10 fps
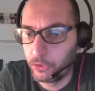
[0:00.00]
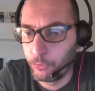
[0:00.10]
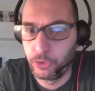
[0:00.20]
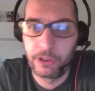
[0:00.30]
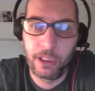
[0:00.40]

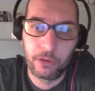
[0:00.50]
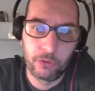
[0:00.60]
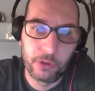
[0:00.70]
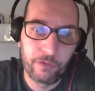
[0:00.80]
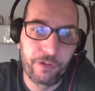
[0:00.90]

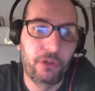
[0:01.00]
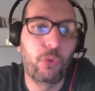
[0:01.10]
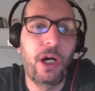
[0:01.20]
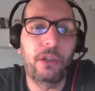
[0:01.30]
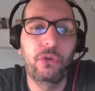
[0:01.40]
comunicato
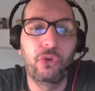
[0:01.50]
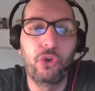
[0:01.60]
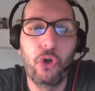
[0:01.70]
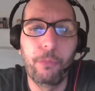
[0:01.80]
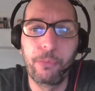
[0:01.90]
effettuato
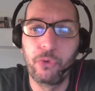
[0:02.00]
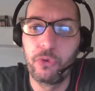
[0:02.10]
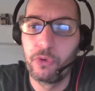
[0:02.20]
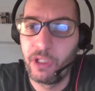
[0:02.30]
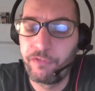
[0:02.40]

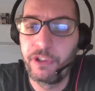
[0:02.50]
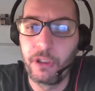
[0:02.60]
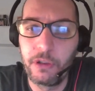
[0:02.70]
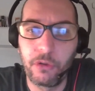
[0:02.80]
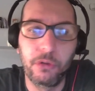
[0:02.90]
dopo la fine
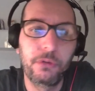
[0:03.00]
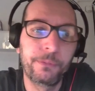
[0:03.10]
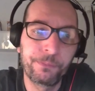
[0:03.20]
di Raw,